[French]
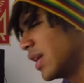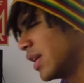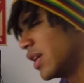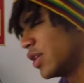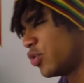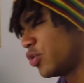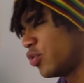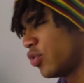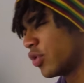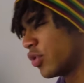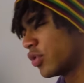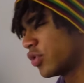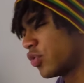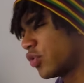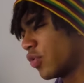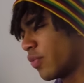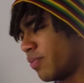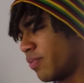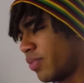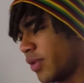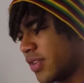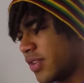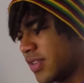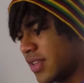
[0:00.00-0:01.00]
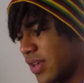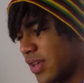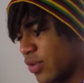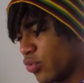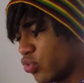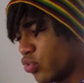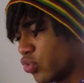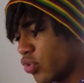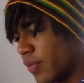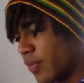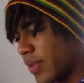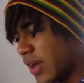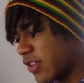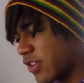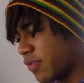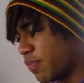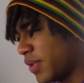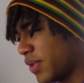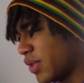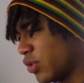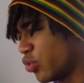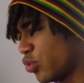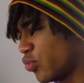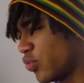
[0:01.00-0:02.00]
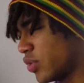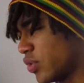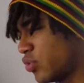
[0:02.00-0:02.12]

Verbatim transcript: Tu lances ton bus ou ton bar spin, tu vois,